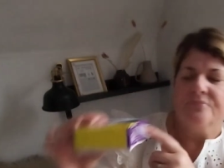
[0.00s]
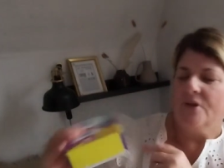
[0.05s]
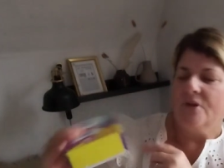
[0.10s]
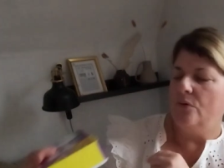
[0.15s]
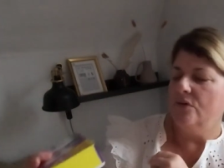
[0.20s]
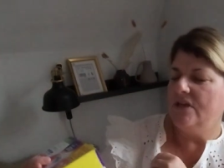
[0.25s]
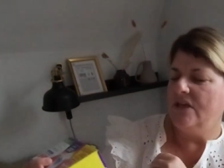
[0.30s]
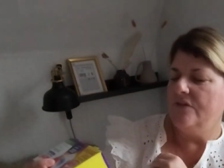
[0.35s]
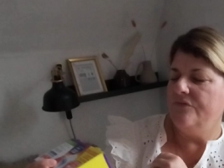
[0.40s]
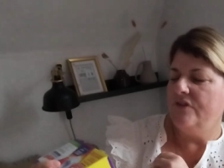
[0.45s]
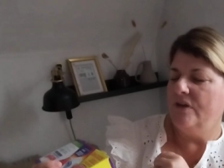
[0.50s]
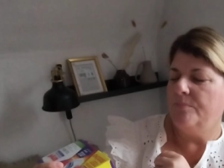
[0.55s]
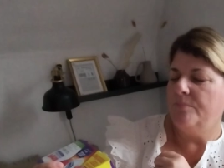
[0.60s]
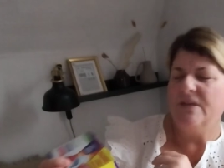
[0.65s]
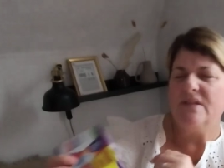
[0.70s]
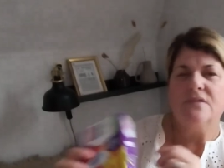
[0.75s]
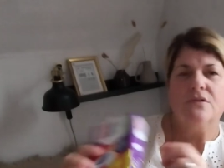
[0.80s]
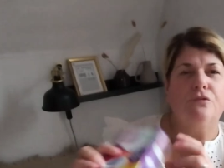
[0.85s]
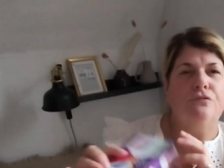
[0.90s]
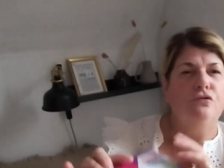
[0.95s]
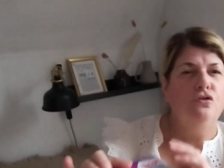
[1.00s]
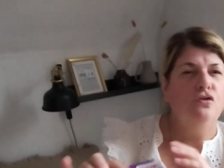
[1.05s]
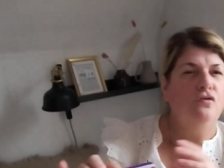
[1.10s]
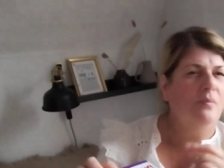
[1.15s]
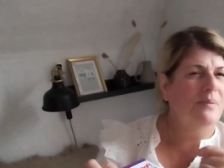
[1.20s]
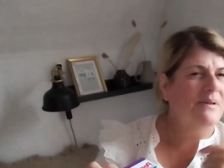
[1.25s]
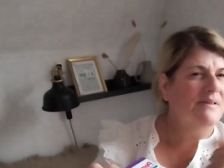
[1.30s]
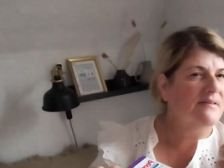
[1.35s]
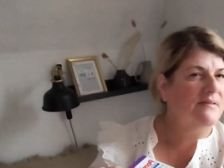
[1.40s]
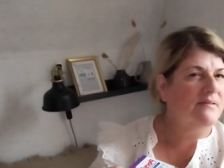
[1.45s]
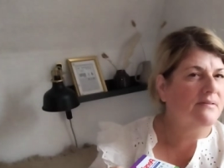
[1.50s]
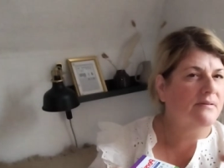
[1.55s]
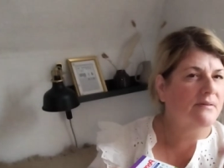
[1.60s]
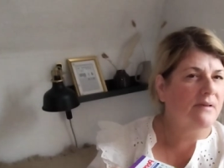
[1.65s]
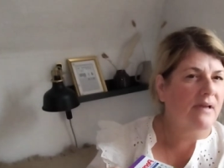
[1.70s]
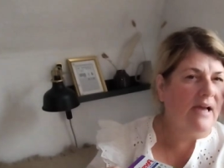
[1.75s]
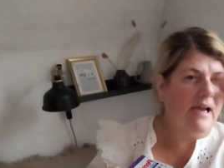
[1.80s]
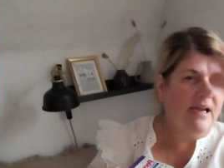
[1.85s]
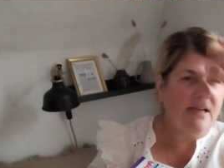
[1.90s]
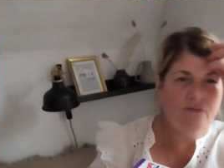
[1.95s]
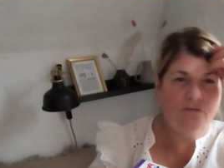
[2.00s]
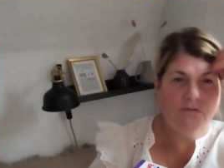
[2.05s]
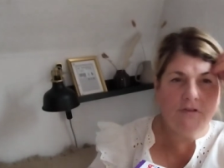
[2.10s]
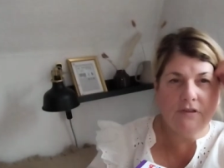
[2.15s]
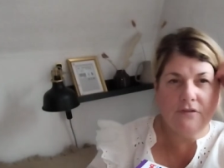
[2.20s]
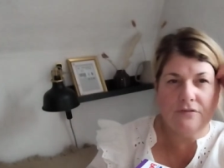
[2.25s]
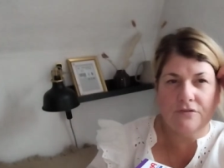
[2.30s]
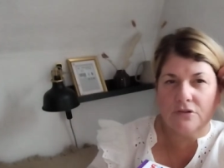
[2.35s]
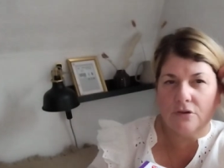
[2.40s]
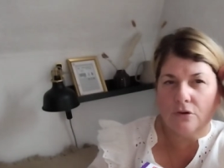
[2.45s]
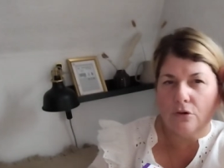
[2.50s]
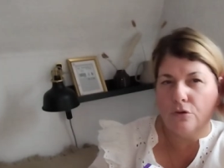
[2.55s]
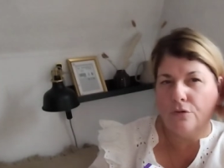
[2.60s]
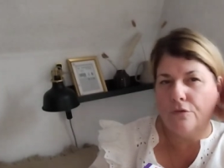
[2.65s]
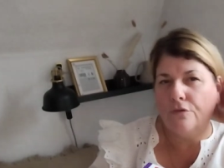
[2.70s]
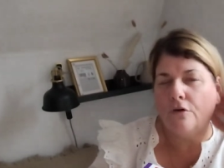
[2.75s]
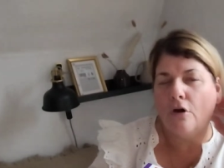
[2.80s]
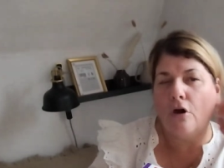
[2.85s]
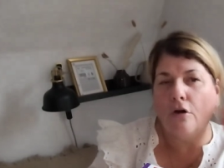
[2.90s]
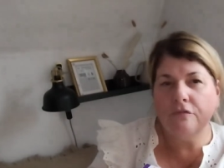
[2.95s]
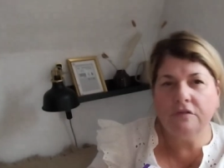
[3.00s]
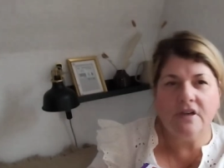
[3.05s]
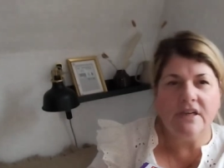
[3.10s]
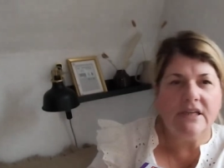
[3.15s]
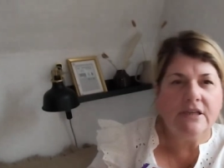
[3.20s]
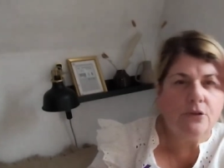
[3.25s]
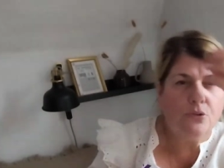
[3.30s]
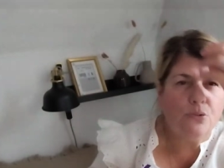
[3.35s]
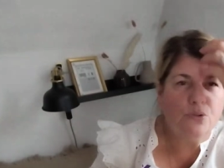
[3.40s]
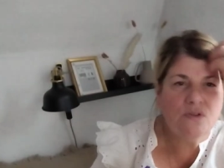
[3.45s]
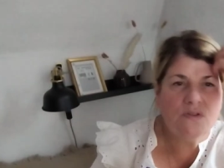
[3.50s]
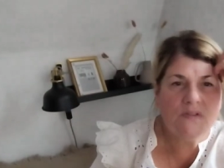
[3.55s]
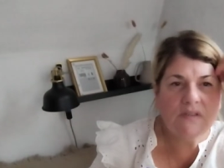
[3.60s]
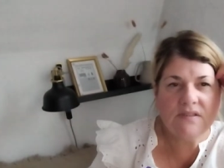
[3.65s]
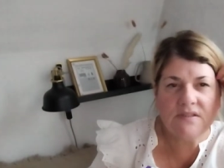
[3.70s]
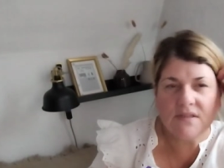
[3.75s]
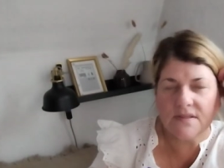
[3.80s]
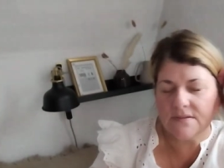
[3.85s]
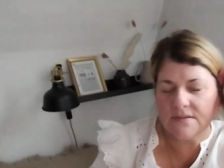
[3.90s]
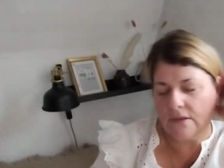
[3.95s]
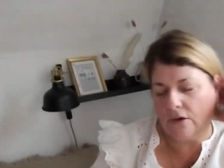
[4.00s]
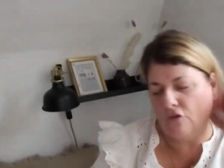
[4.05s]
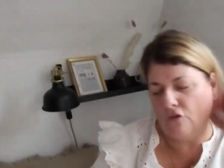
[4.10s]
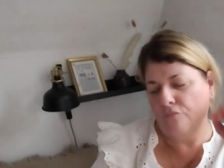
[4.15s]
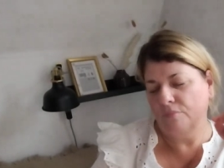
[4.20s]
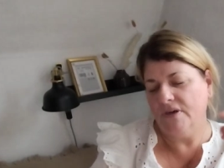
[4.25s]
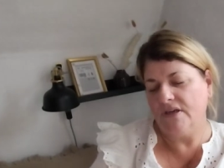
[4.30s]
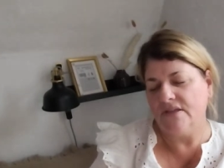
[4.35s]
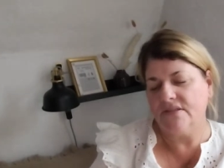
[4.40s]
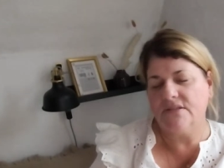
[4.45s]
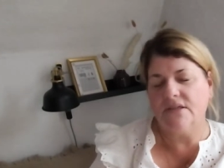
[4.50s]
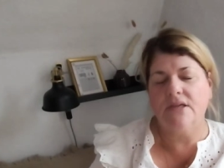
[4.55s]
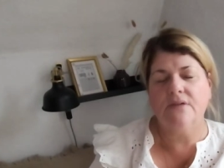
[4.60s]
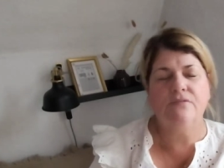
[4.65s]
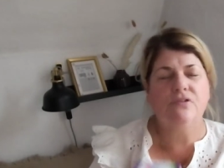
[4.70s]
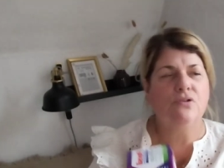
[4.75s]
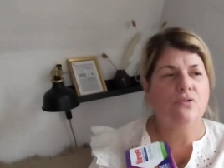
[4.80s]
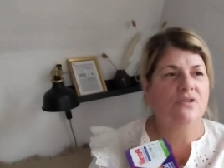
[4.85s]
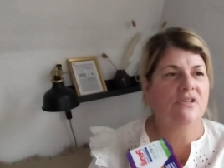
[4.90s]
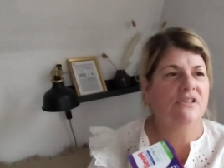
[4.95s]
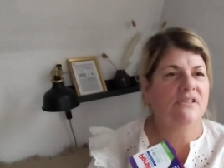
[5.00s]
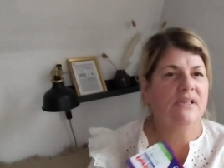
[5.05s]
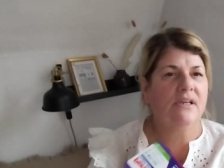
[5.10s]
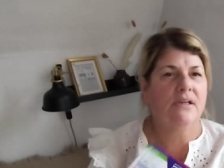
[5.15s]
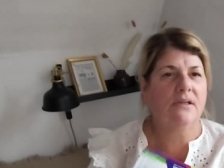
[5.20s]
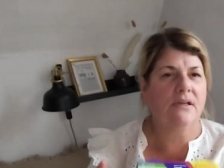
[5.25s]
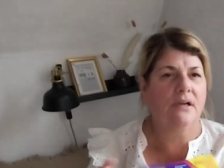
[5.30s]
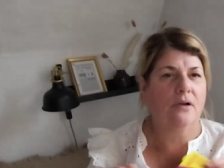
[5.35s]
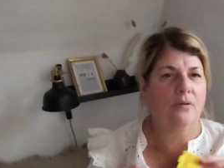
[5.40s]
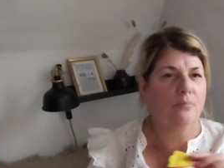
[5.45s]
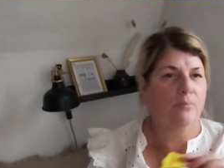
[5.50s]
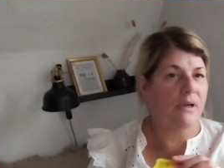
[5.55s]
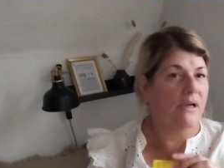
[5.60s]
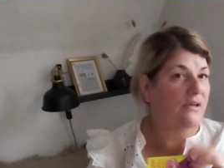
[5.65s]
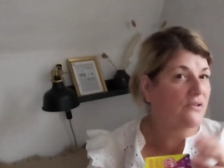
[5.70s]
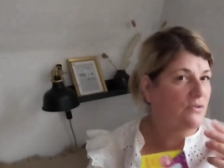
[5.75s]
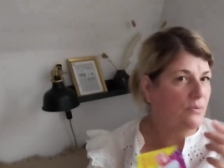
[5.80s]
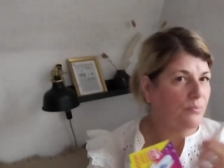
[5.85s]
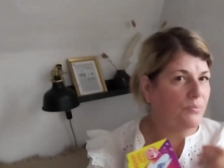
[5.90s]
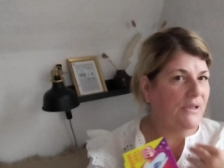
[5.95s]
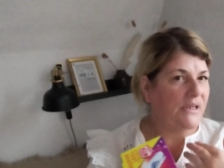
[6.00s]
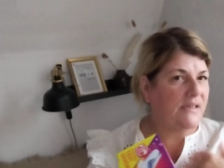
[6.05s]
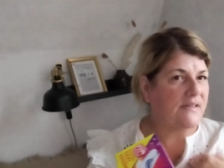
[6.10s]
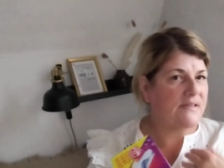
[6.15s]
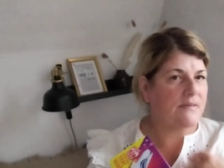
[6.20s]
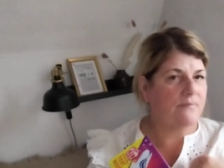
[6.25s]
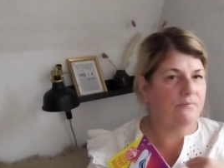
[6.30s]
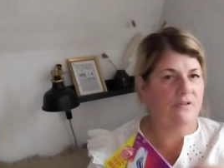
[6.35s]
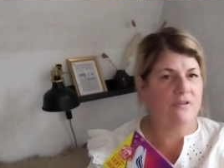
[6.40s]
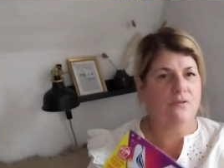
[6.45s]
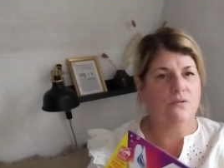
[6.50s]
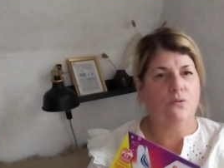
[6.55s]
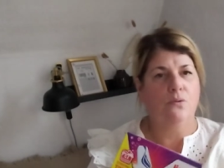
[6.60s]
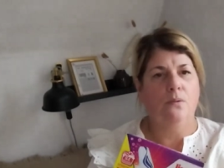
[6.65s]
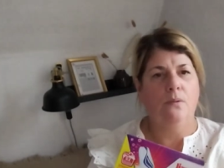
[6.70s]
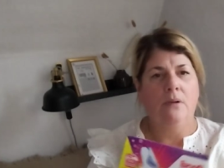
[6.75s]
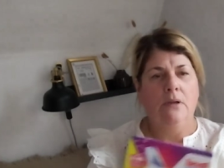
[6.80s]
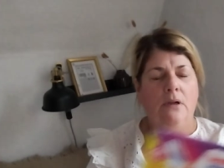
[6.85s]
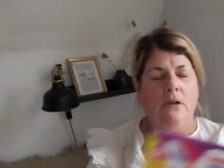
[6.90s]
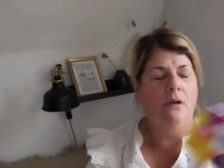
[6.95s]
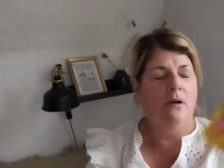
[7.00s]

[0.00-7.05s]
Und irgendwie hat man das Gefühl, wenn man es reinwirft, hoffentlich löst sich das auf. Man hat da irgendwie so einen Hintergedanken bei, also mir geht es jedenfalls so.